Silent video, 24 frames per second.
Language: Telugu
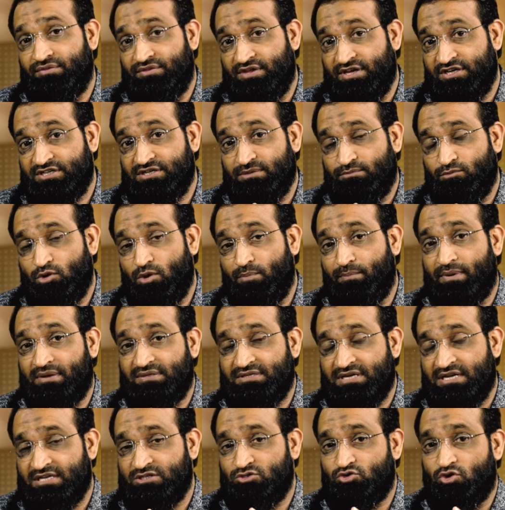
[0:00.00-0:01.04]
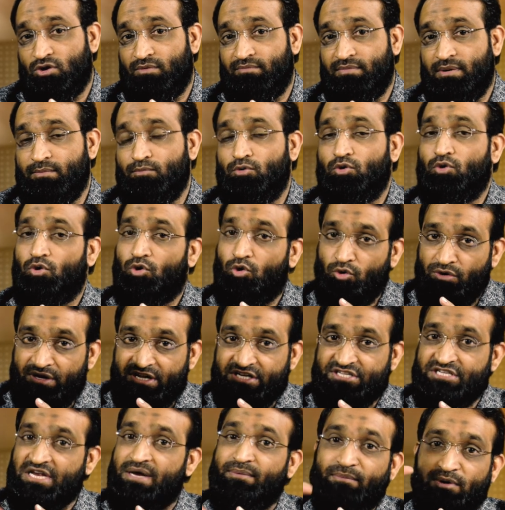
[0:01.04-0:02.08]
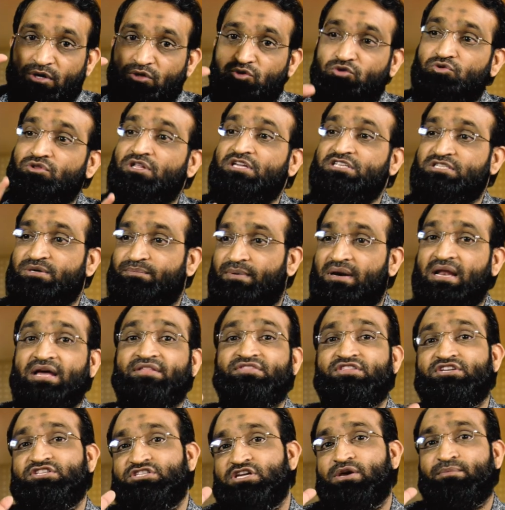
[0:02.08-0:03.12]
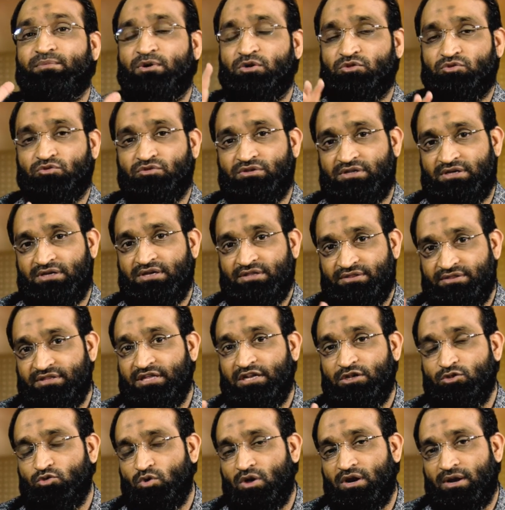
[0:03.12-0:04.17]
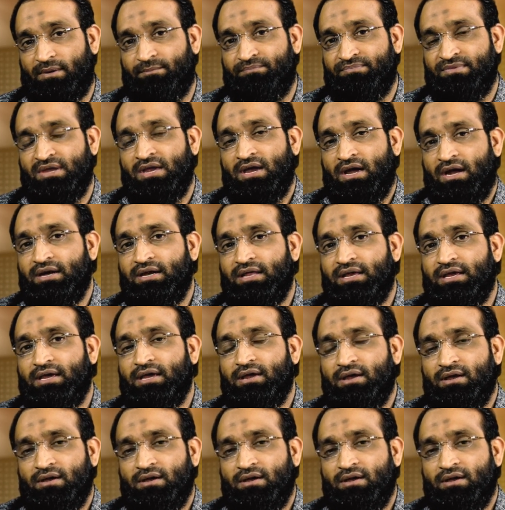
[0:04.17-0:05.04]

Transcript: దేశంలో ప్రజాస్వామ్యము కూని చేయబడుతుందని చెప్పాలి హత్య చేయబడుతుంది దీని ద్వారా అంటే